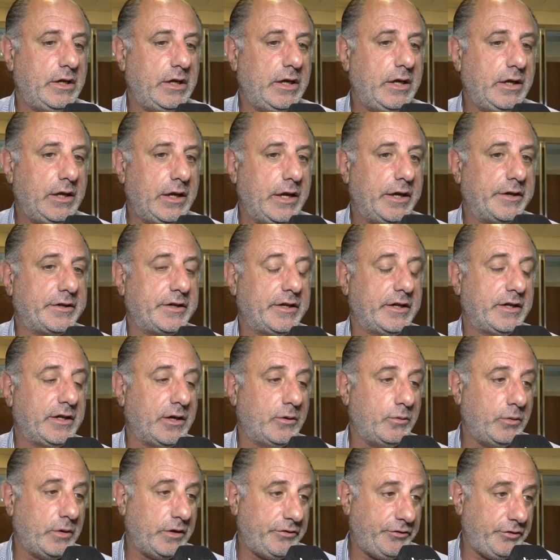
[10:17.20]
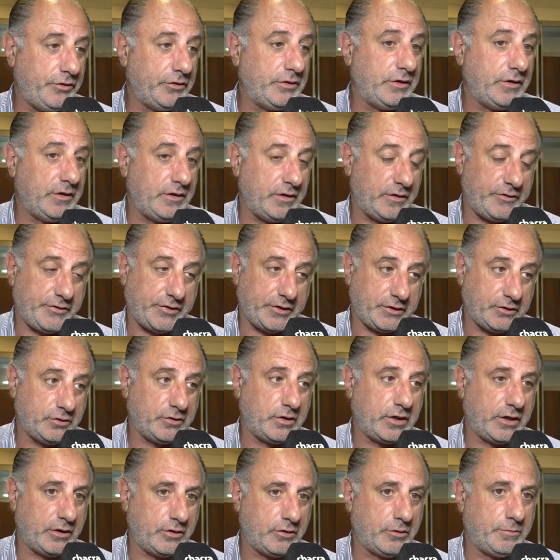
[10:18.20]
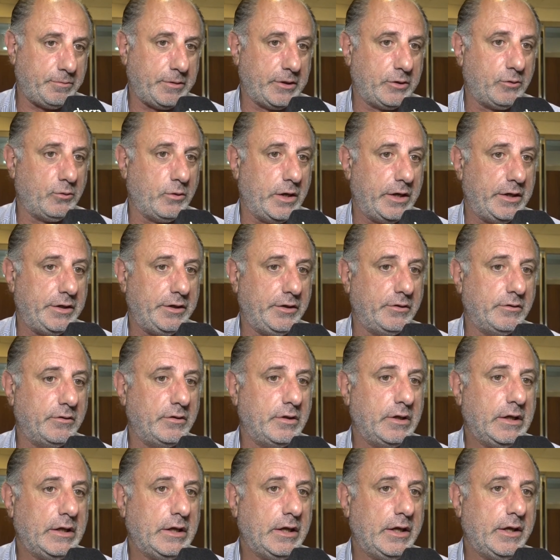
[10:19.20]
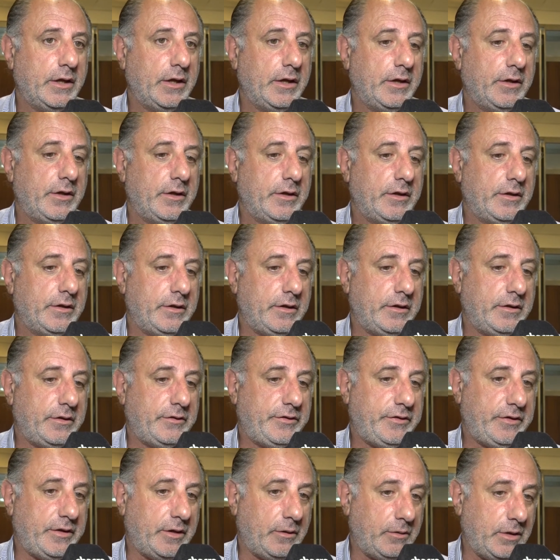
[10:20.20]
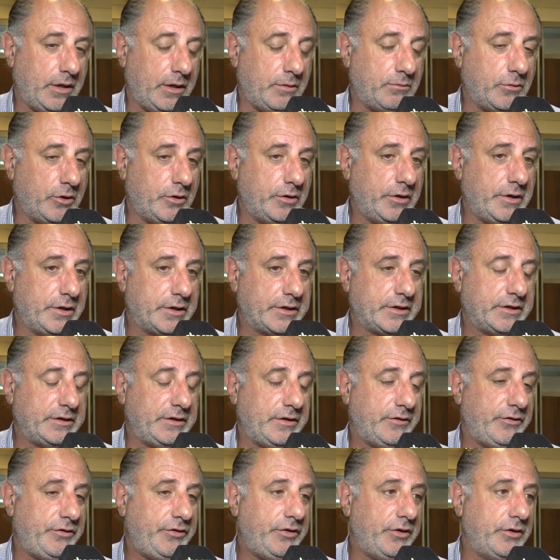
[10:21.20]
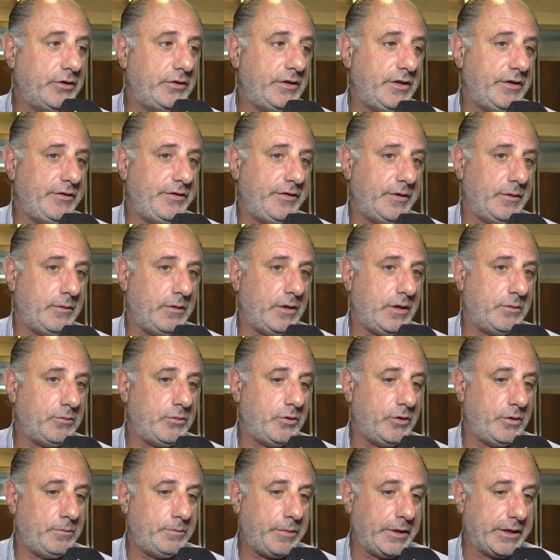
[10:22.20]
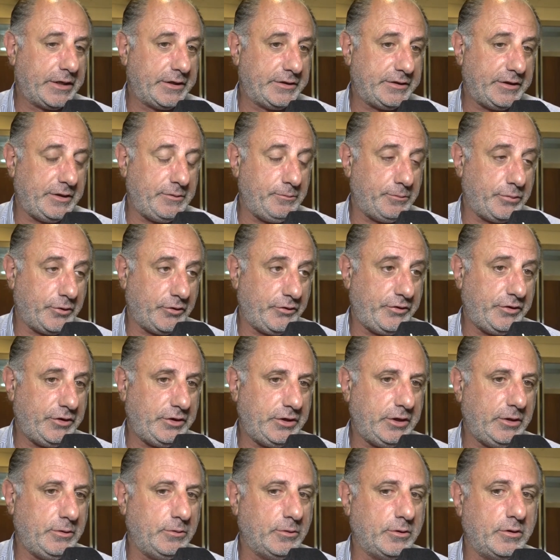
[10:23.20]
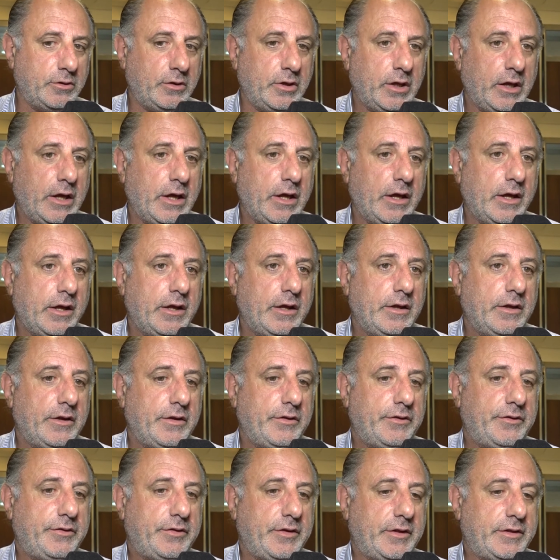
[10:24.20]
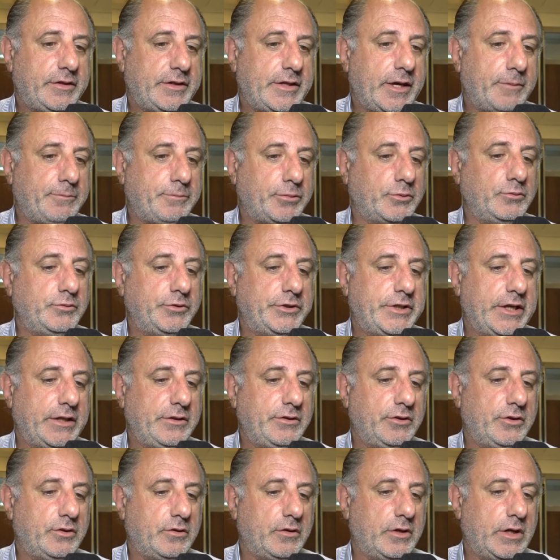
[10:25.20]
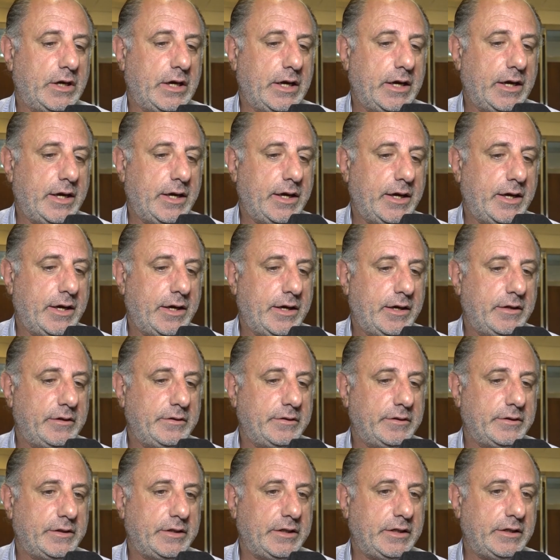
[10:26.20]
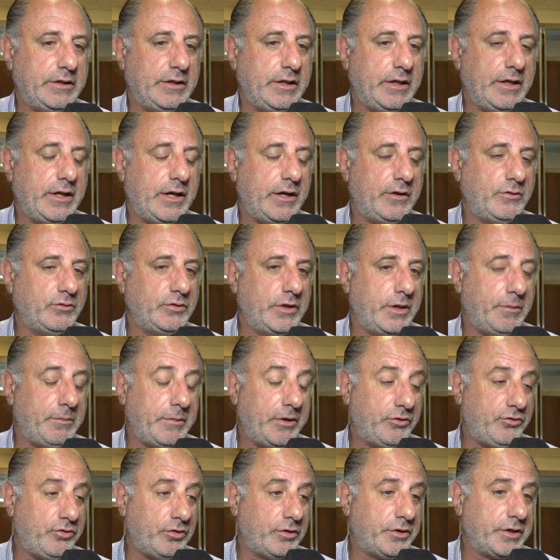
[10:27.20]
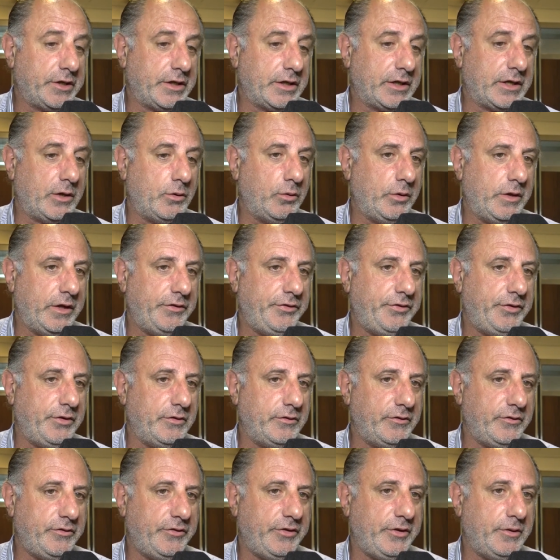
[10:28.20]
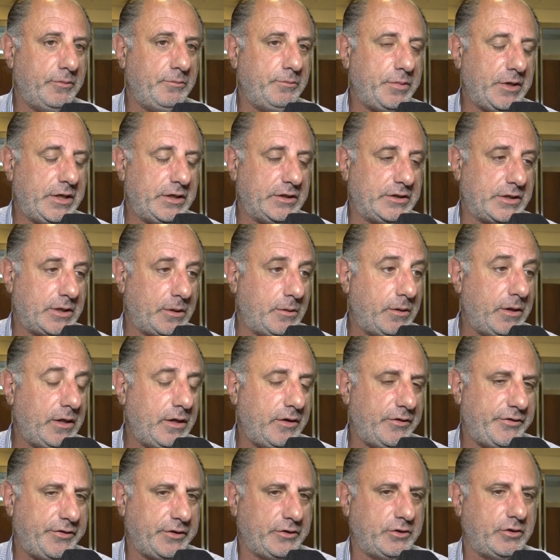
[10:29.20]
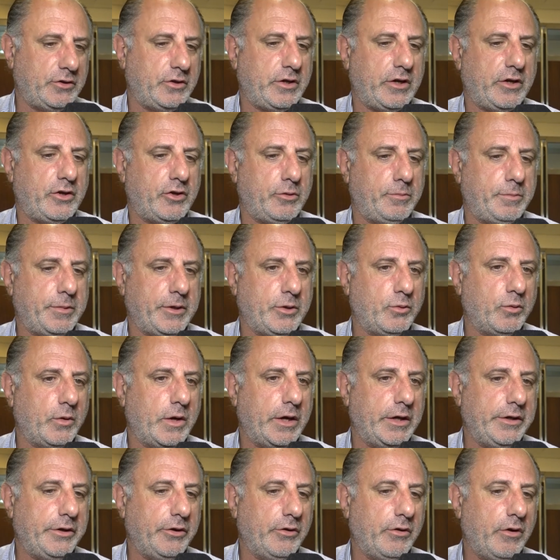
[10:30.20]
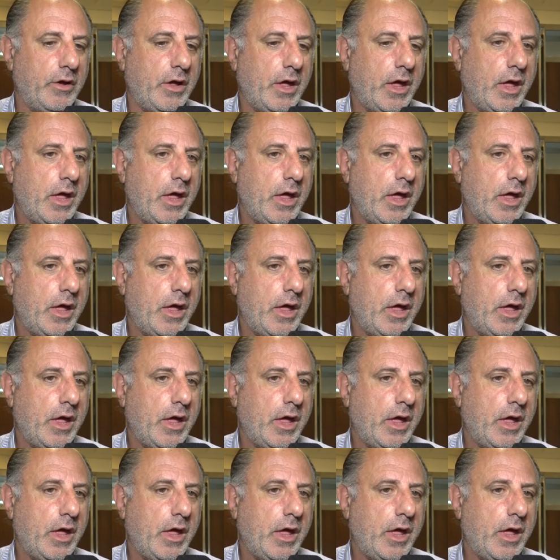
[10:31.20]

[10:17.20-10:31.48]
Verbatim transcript: Voy con la anteúltima pregunta, señor Chemes. Eh, debido a las lluvias que ha habido en las últimas semanas, diferentes partes del país realmente están atravesando situaciones complicadas. ¿Usted qué información le viene llegando desde las organizaciones que forman parte de CRA?